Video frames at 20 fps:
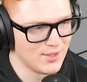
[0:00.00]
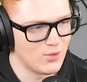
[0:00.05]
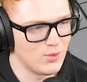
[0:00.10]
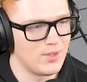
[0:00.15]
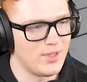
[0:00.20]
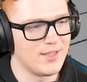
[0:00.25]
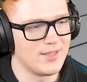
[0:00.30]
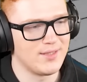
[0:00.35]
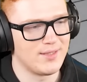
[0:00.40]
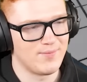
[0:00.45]
Ну
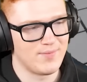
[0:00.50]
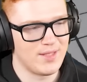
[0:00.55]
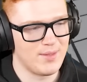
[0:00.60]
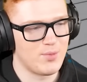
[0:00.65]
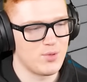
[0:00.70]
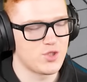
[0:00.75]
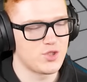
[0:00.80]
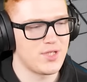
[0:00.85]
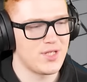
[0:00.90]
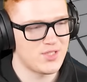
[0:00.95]
ладно, я,
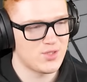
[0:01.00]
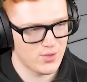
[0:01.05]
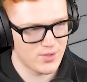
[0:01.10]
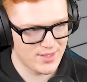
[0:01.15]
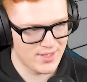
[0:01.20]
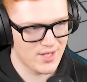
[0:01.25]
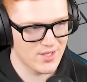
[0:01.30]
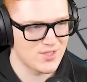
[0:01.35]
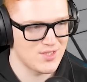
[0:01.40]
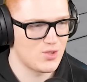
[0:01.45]
потому что я
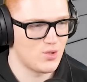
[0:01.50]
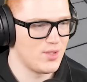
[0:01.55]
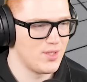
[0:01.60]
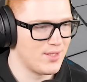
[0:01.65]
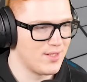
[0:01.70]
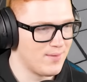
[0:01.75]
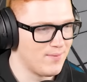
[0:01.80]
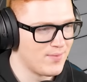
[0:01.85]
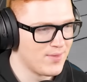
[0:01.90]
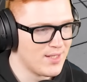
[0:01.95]
сегодня играю за
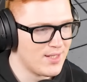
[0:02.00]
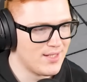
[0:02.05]
Соника.